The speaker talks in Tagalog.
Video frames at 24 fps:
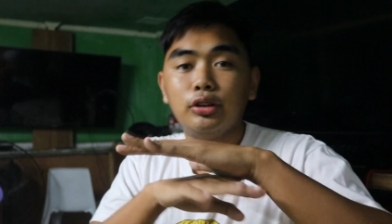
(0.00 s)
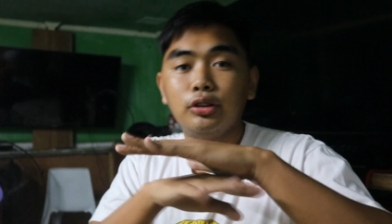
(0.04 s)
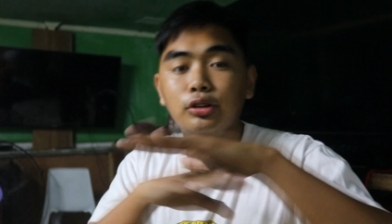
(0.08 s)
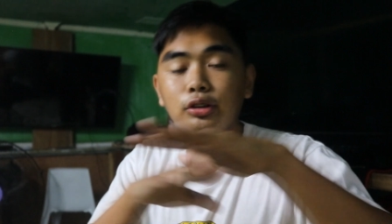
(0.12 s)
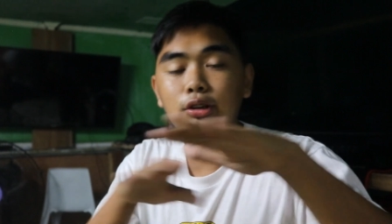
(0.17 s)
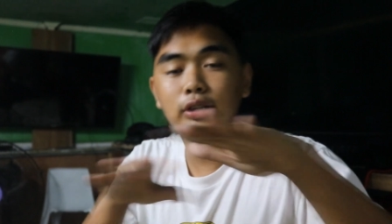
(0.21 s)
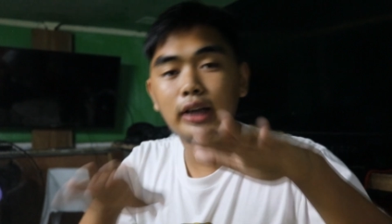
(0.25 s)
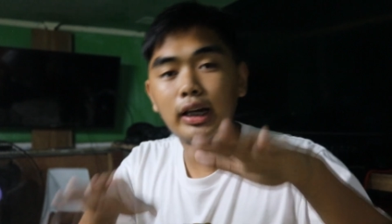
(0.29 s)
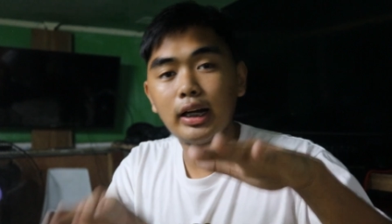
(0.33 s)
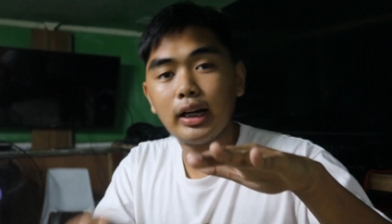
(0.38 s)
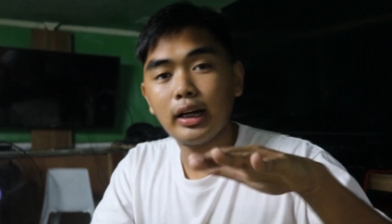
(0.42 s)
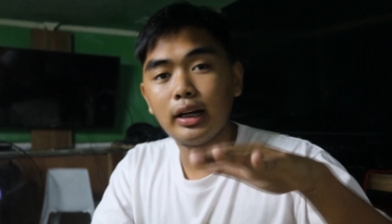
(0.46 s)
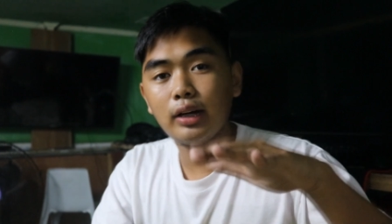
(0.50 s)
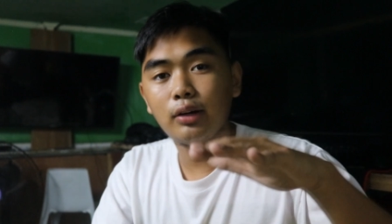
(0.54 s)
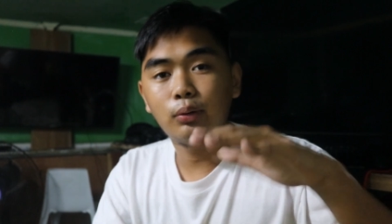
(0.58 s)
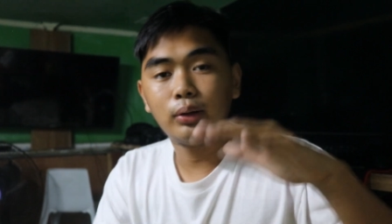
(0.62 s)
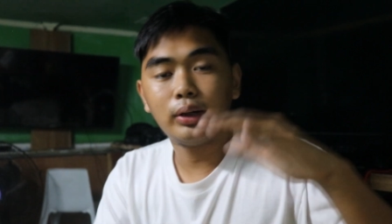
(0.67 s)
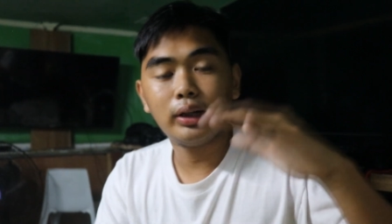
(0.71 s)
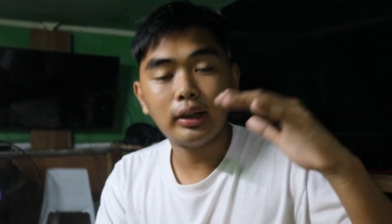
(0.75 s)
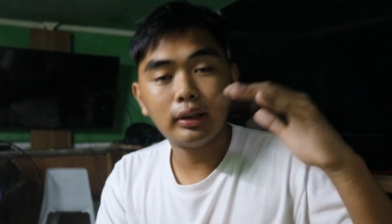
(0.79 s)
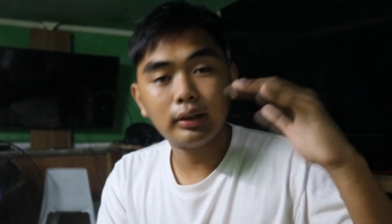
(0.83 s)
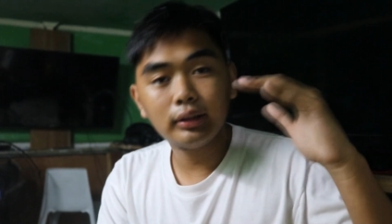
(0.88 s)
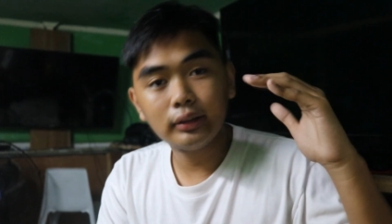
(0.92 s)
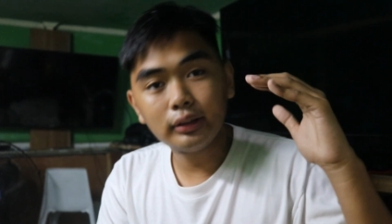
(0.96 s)
yun nga
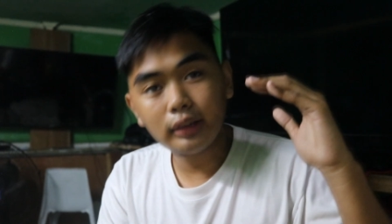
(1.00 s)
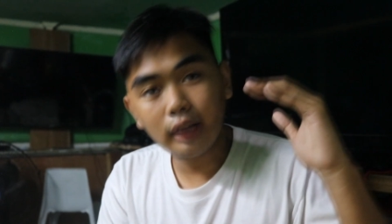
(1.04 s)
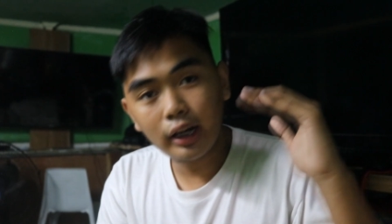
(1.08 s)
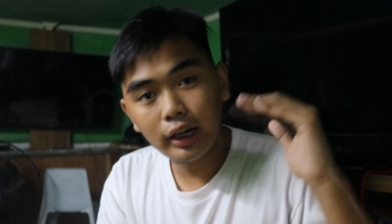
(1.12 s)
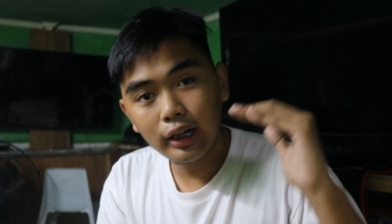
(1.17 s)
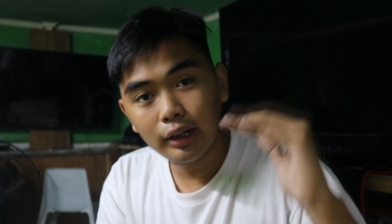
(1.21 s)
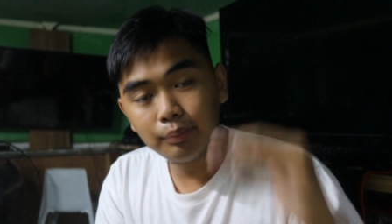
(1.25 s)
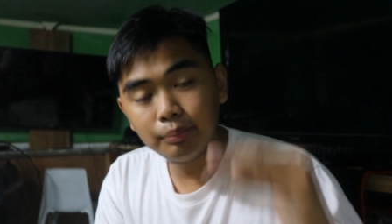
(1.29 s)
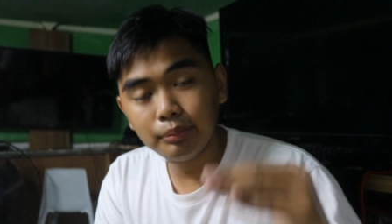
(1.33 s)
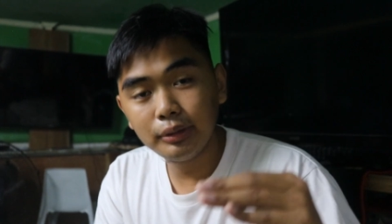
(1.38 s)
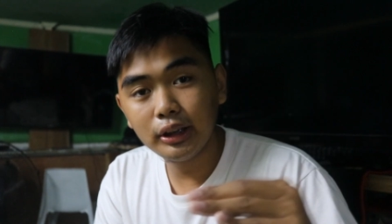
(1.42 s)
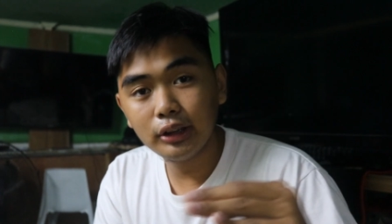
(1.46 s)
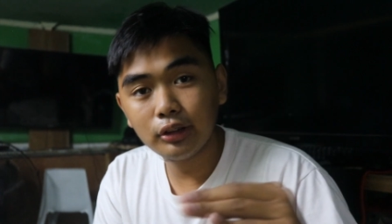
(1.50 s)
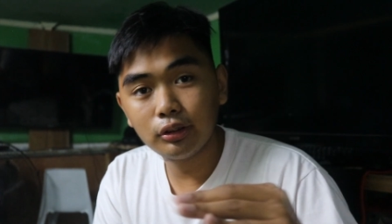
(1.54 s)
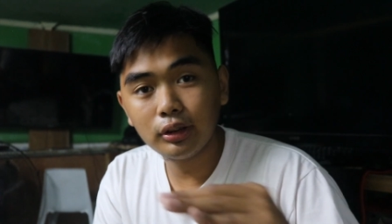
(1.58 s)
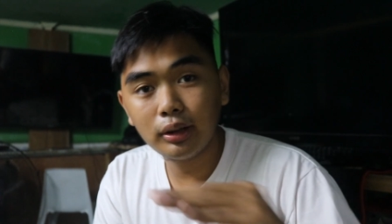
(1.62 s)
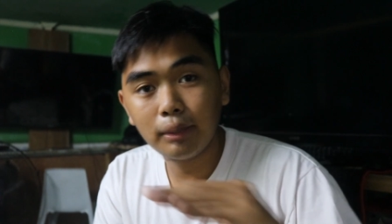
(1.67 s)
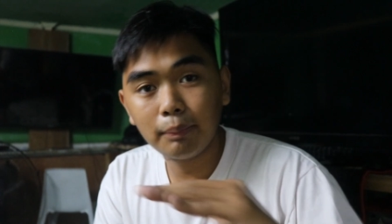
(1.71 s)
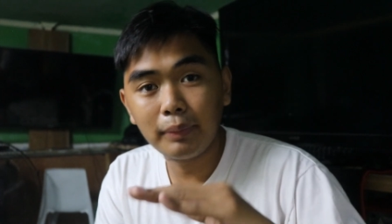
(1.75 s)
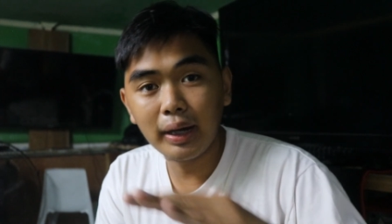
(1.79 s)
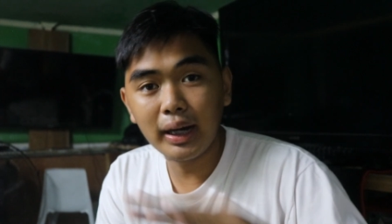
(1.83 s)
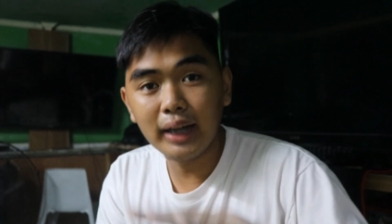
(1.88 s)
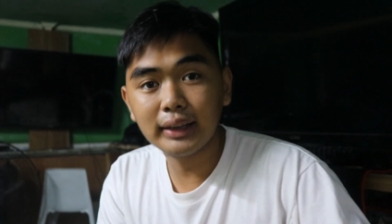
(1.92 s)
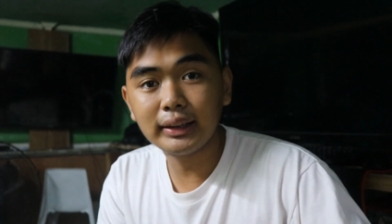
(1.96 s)
walang na-harm dito
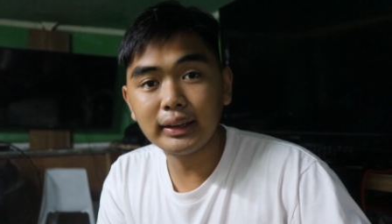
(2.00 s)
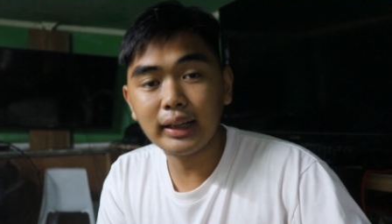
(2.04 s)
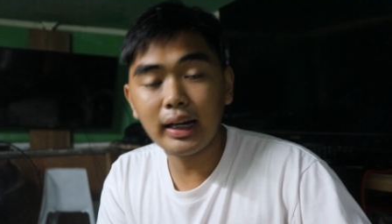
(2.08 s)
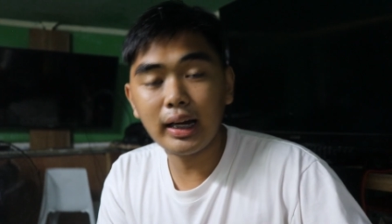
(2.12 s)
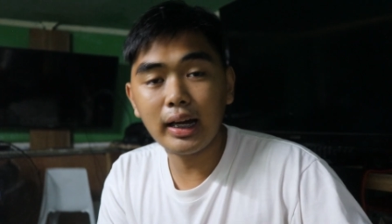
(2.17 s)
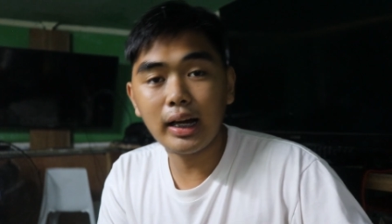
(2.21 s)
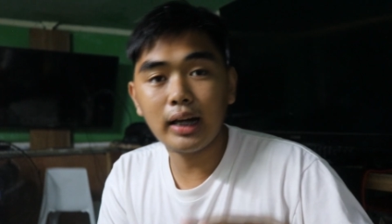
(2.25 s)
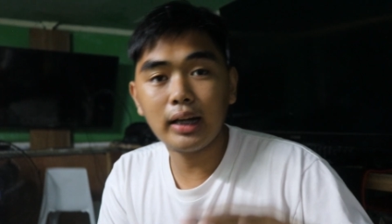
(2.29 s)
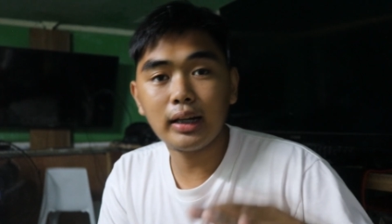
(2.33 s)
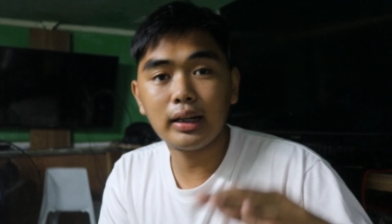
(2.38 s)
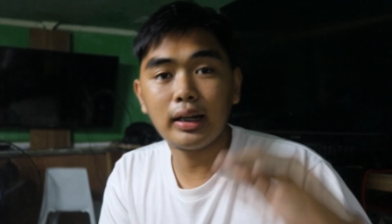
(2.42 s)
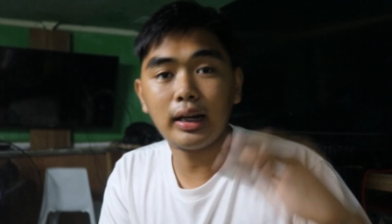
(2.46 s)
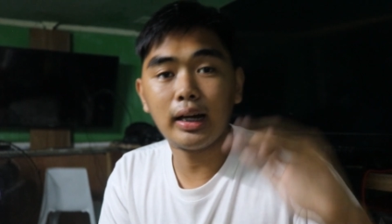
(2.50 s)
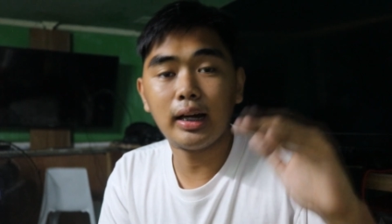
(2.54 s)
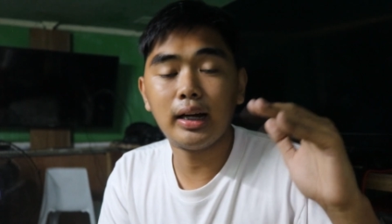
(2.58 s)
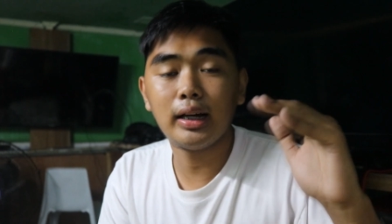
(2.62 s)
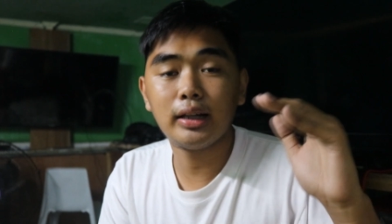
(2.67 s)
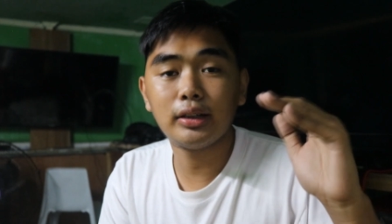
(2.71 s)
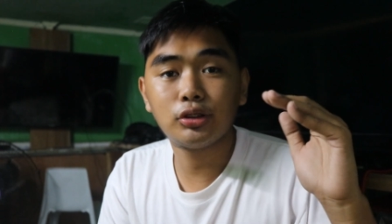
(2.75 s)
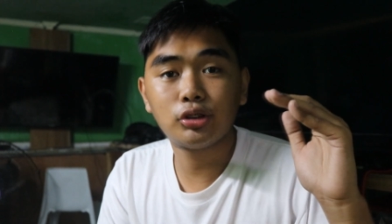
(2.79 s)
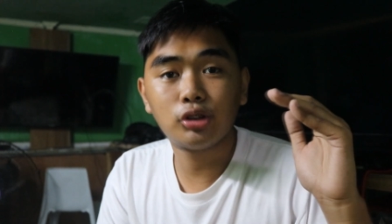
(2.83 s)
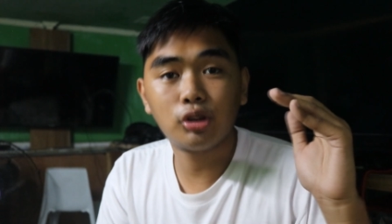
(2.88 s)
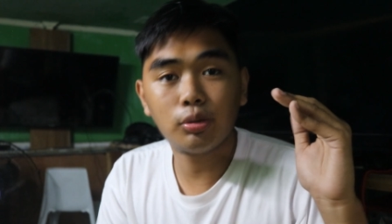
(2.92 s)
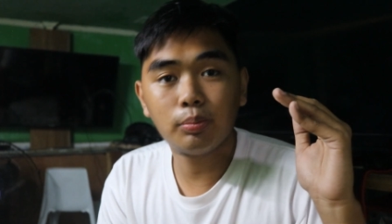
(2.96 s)
na bata
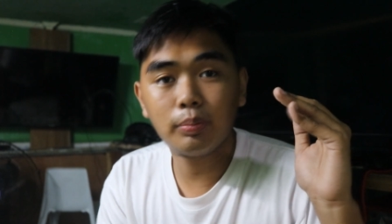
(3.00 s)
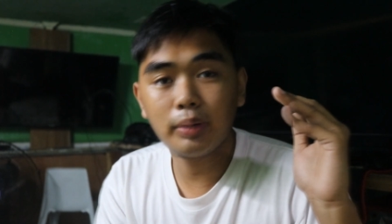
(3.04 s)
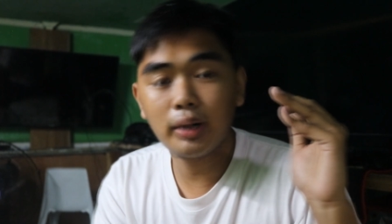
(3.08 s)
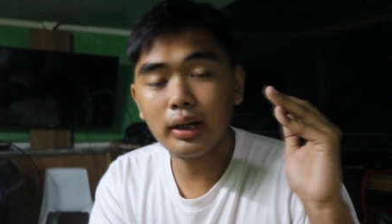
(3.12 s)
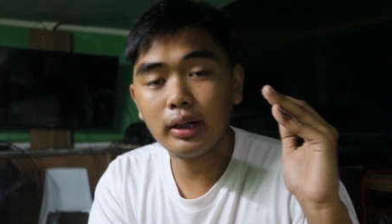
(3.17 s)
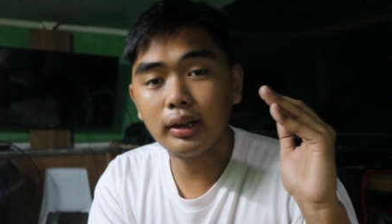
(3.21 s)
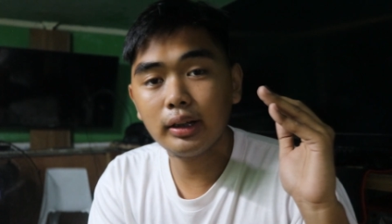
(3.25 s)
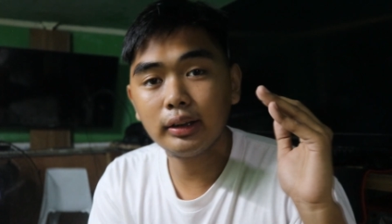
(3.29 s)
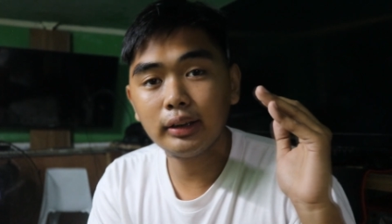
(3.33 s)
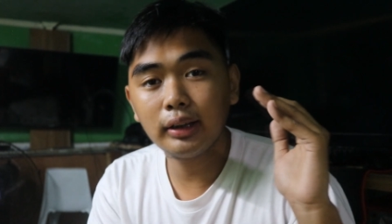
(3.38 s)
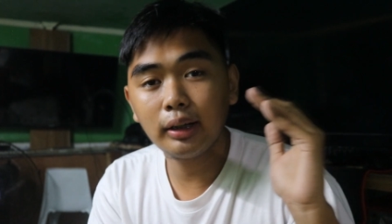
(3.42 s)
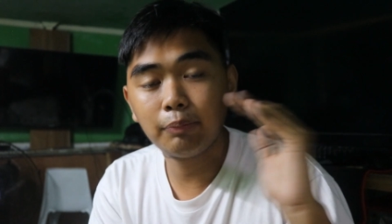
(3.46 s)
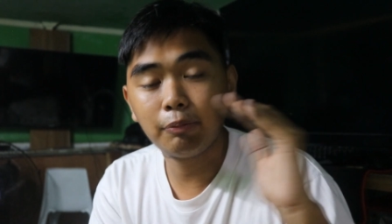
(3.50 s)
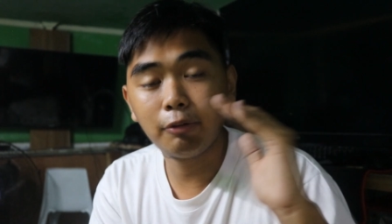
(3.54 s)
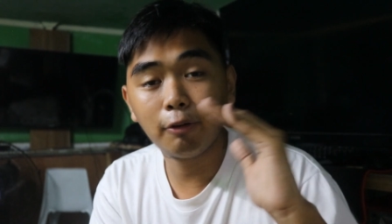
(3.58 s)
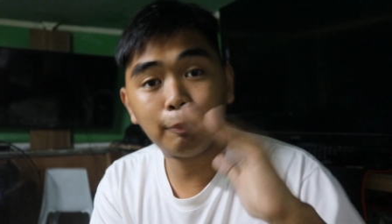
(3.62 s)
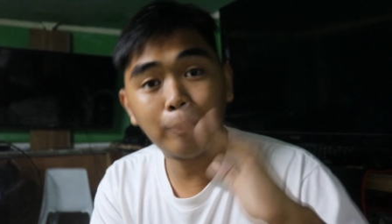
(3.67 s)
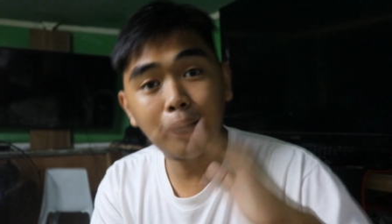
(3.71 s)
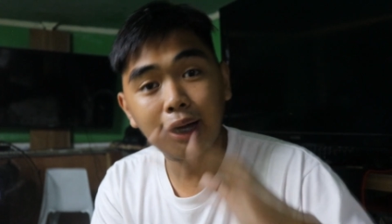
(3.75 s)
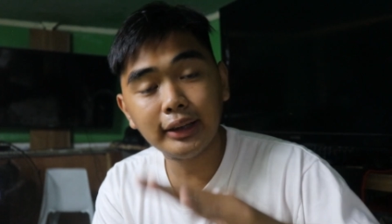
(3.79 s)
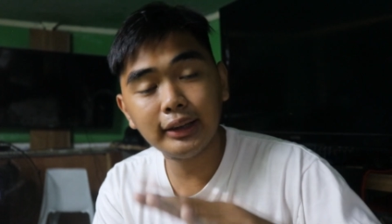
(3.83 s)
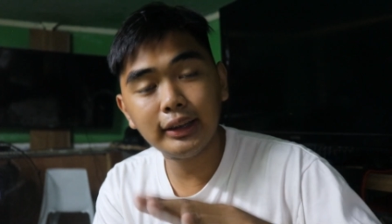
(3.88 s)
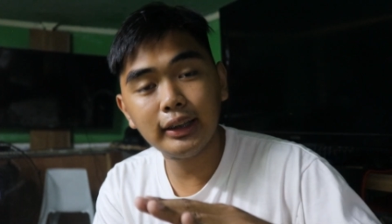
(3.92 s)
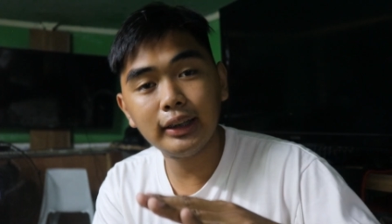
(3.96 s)
uh, sobrang
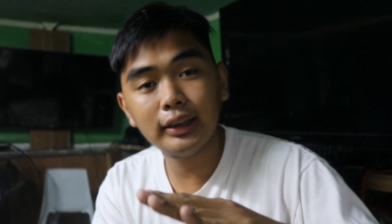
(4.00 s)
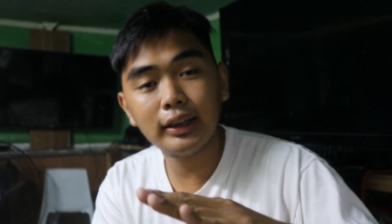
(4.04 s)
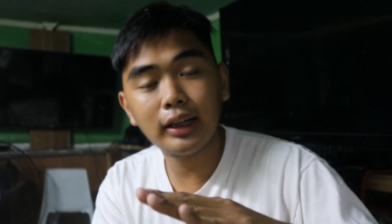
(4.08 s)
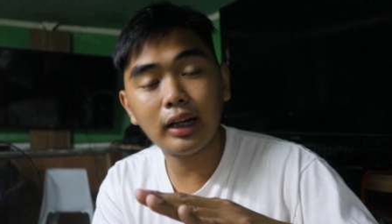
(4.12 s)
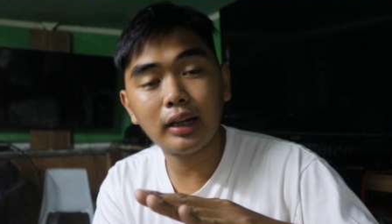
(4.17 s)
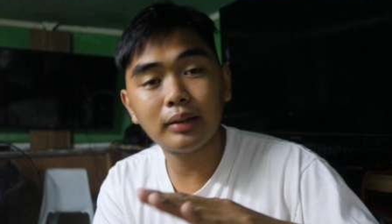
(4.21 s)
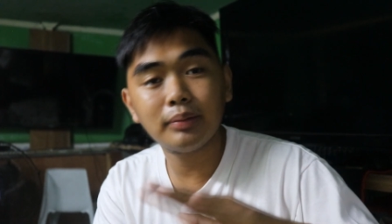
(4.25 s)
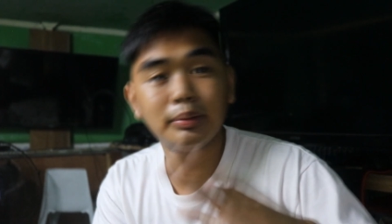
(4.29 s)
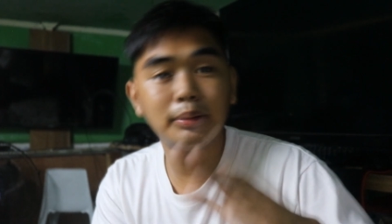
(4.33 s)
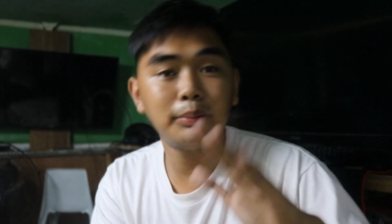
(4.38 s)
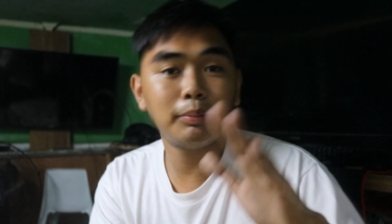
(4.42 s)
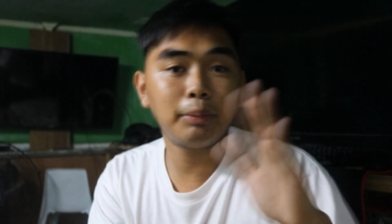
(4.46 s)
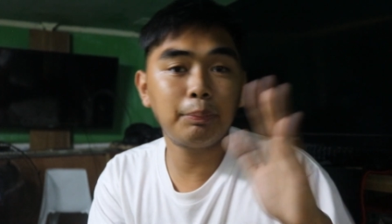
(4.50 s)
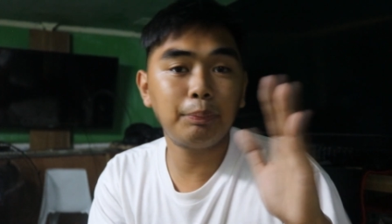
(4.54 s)
nagbabanding lang kami